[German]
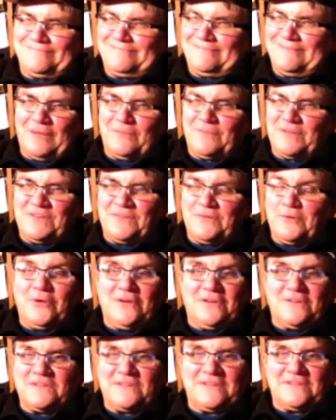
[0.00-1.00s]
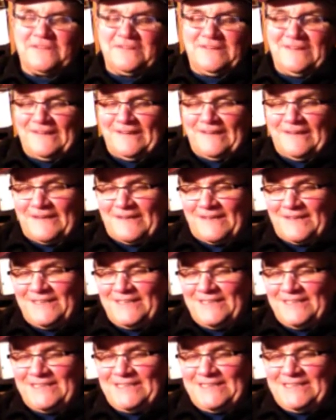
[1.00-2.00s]
Damals wie heute, das hatte nie geändert.
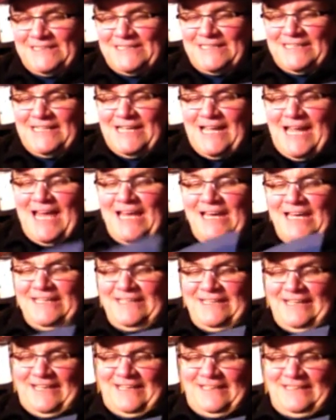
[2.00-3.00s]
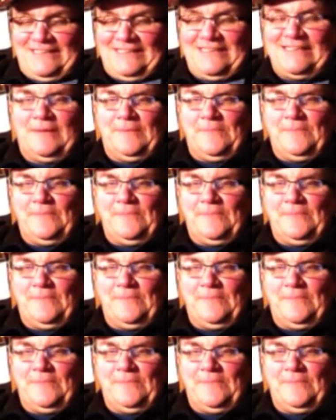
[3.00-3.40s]
Allerdings, äh,